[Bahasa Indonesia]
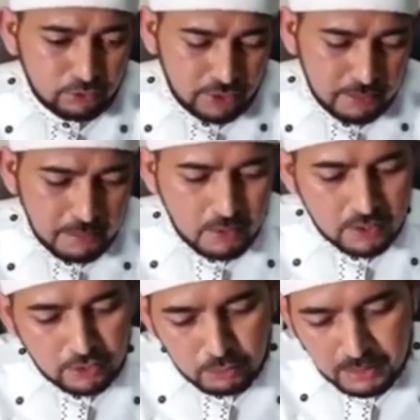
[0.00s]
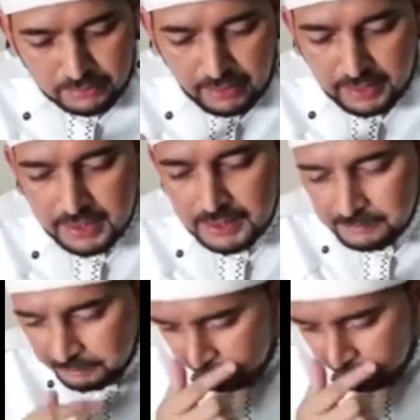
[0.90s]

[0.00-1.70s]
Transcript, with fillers: saya dibawa ke rumah sakit